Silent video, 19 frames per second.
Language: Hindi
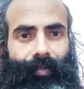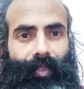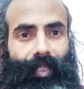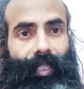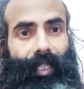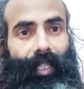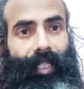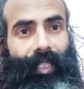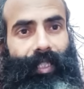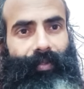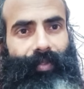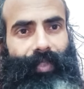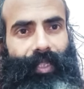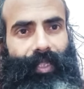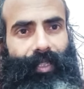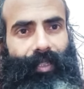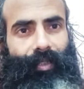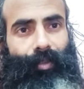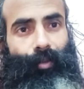कहीं भी
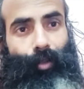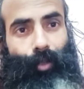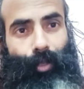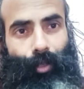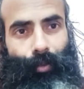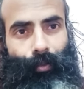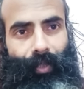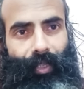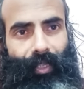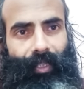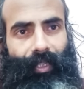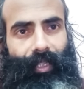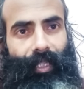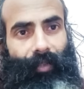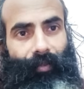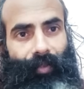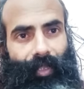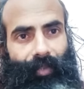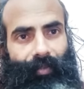कुछ भी
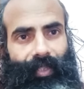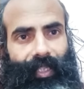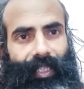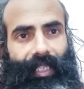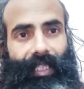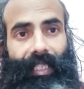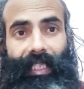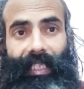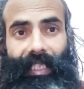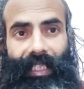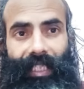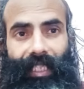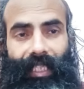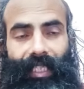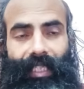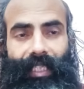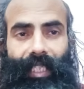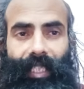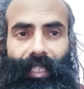कभी भी किसी के
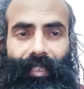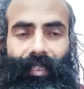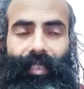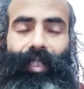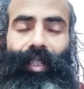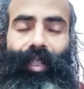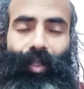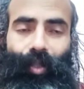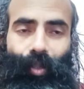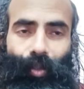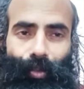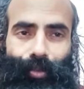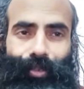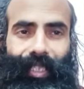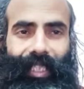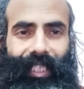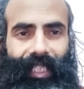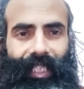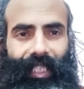साथ हो
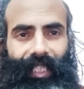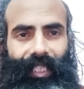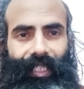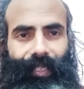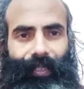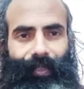सकता है